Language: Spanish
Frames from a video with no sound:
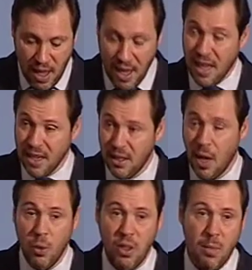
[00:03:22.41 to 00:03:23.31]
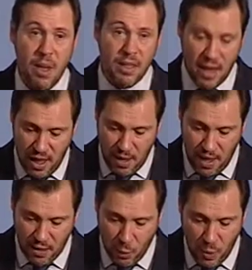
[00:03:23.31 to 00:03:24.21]
y que esta última sea
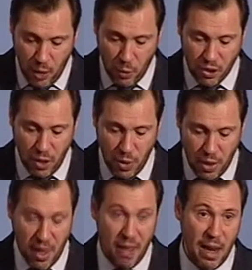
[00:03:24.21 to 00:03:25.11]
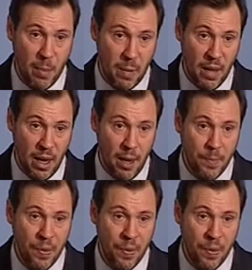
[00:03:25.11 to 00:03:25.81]
además una consecuencia de la primera.